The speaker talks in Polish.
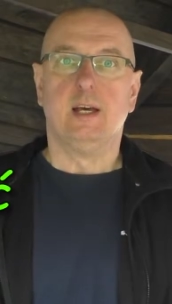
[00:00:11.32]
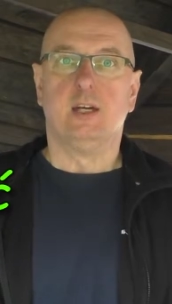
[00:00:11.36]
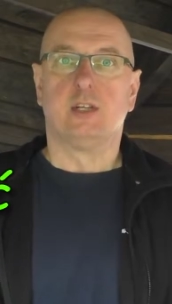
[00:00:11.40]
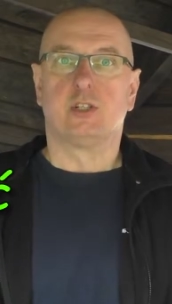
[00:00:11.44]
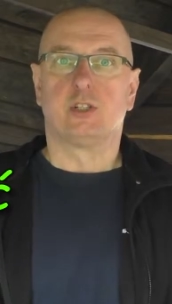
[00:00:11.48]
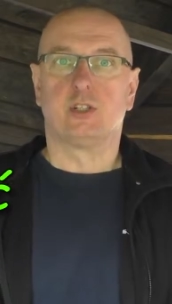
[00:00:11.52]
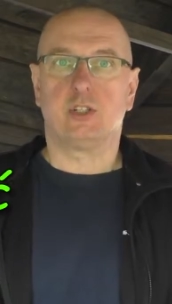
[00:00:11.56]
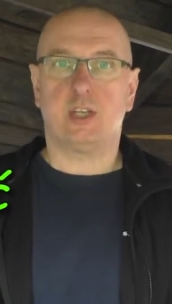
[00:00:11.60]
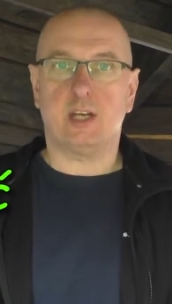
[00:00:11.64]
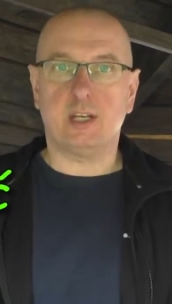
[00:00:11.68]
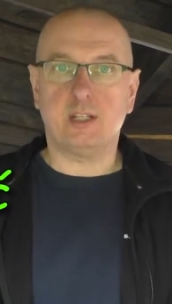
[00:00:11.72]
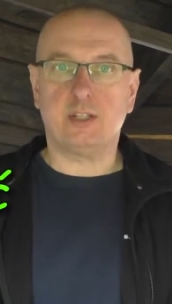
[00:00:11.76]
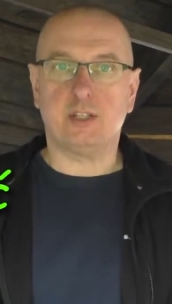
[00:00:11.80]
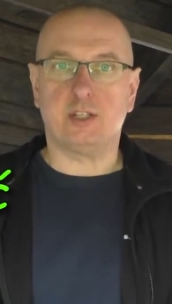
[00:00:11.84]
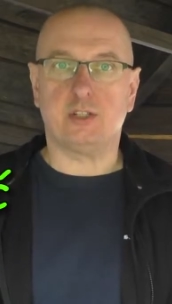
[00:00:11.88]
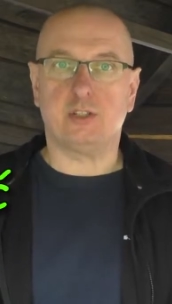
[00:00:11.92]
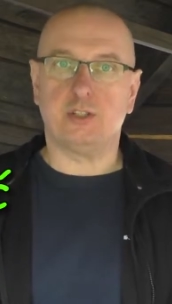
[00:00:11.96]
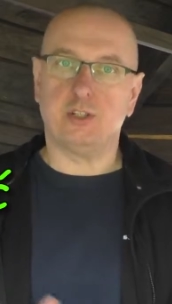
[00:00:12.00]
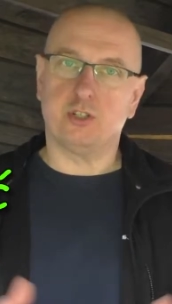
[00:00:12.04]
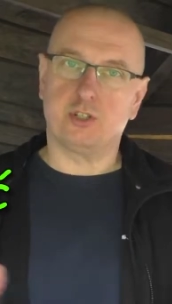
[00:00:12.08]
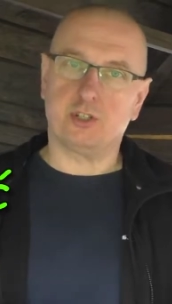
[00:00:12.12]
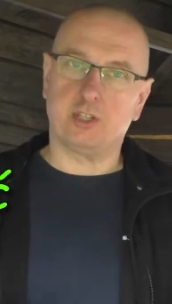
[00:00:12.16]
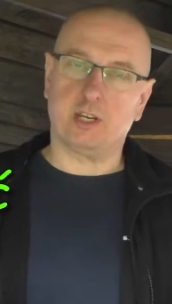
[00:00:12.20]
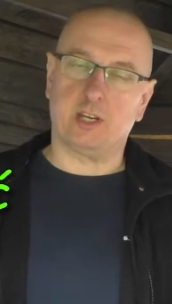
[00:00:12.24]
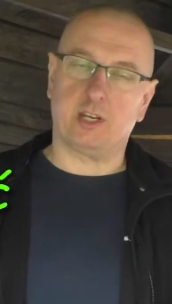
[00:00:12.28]

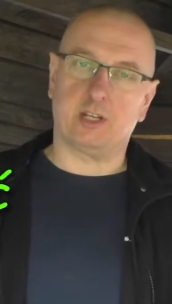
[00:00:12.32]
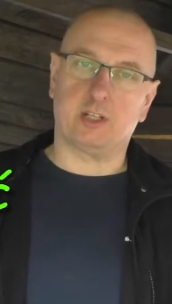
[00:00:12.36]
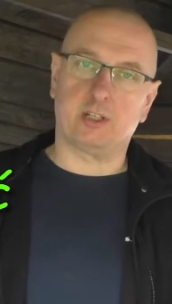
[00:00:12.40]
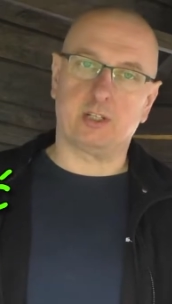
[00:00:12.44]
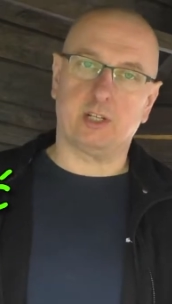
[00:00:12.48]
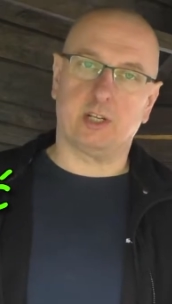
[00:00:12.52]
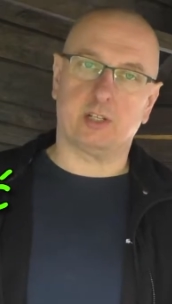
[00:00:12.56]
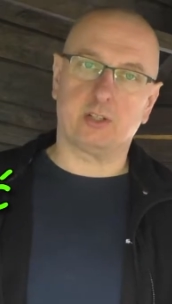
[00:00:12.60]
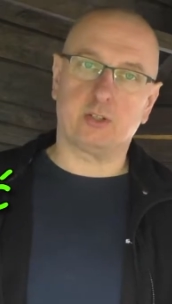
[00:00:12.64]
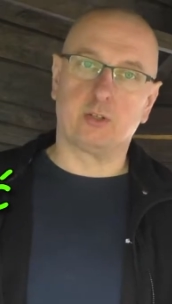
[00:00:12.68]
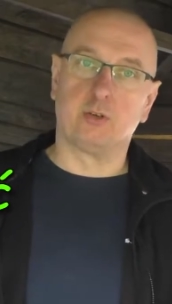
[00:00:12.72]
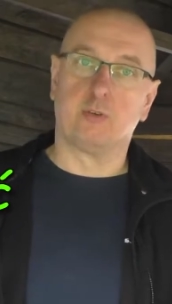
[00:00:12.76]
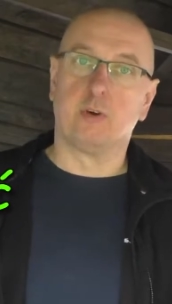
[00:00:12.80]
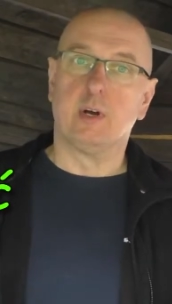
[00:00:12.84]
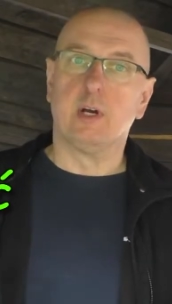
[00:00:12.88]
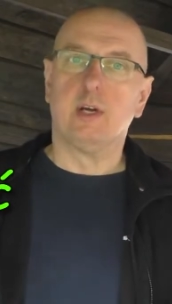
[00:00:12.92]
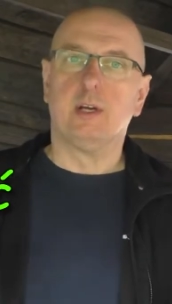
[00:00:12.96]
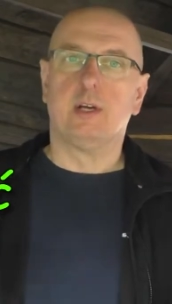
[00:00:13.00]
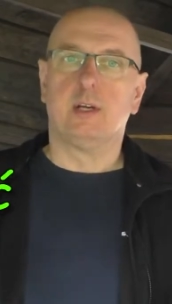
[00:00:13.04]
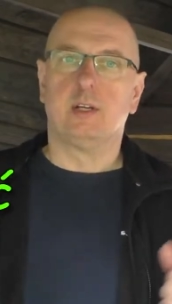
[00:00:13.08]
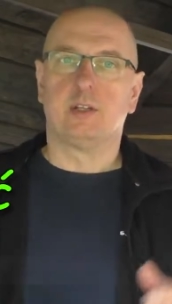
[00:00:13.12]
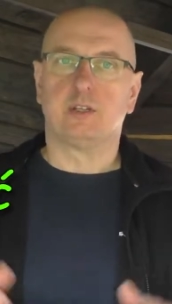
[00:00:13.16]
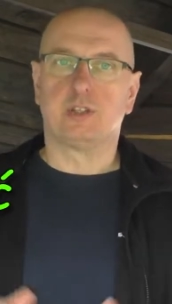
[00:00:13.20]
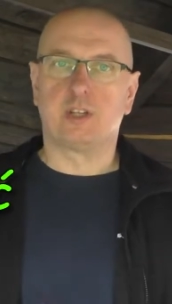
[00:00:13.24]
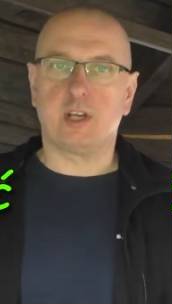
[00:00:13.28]
44 krzaczków,
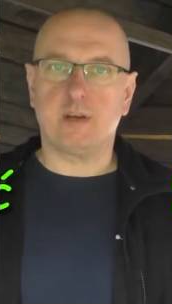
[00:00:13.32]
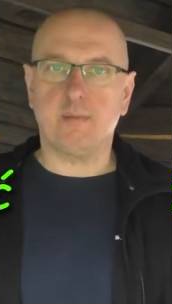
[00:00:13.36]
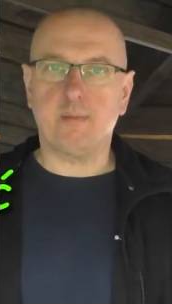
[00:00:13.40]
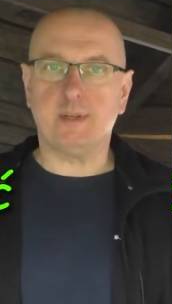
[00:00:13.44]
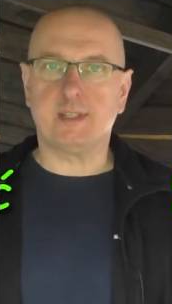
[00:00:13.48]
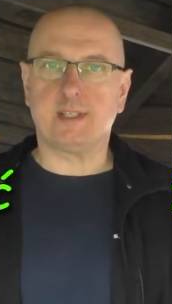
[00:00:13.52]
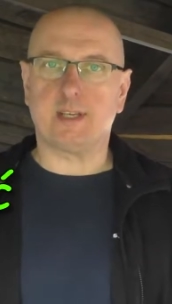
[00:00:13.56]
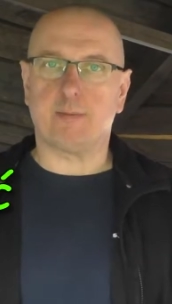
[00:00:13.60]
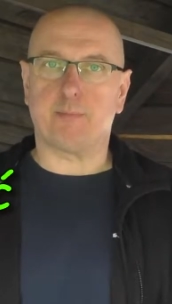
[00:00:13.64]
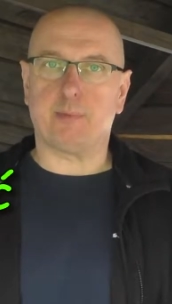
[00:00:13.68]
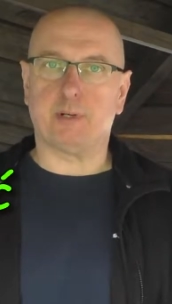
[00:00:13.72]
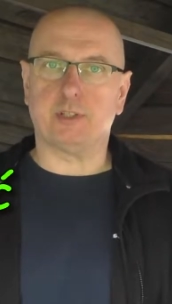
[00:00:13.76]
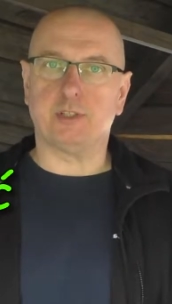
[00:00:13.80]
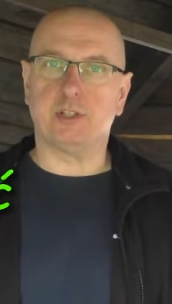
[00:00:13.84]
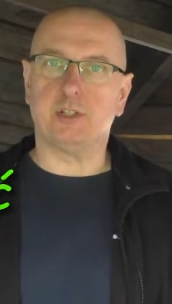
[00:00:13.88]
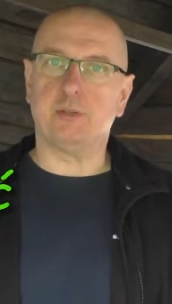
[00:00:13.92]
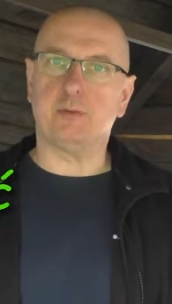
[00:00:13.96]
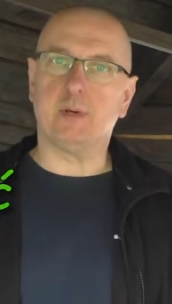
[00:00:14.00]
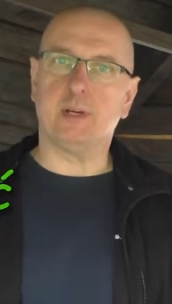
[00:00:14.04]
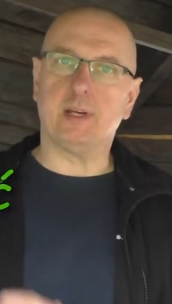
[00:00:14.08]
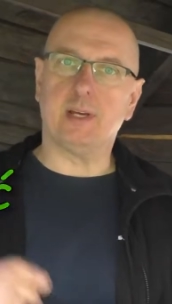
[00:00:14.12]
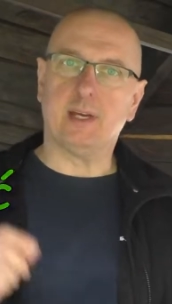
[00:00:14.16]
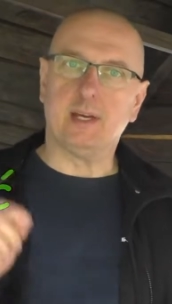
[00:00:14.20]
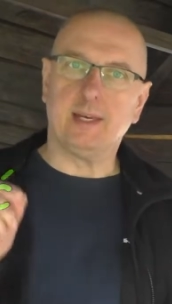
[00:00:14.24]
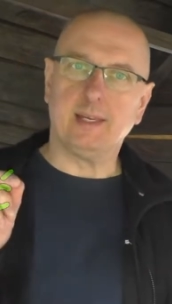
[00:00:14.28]
żeby zapłacić
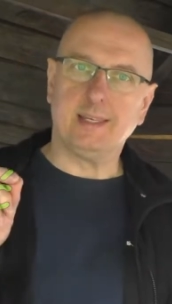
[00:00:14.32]
mniej.